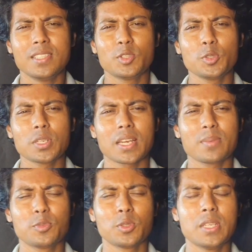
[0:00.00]
যিশু
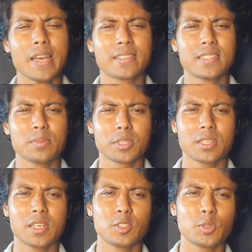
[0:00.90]
সাকিব যদি এক
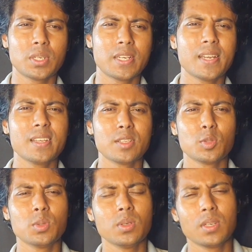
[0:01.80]
সিনেমাতে কাজ করে এখানে
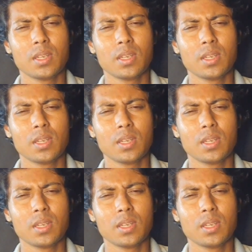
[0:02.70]
কিন্তু